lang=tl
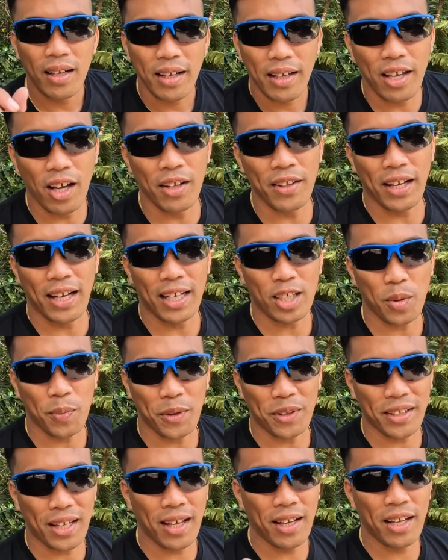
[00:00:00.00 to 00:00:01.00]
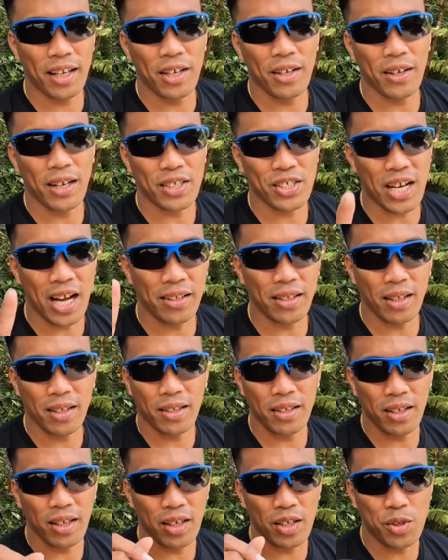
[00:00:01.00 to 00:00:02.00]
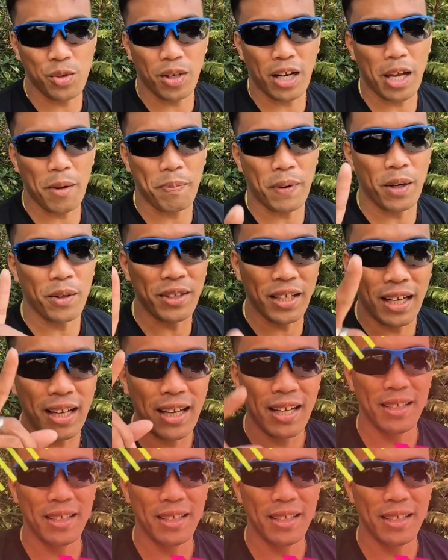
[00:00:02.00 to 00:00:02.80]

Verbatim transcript: Yun, uh, ah, supportahan niyo ang channel ni July Paunil.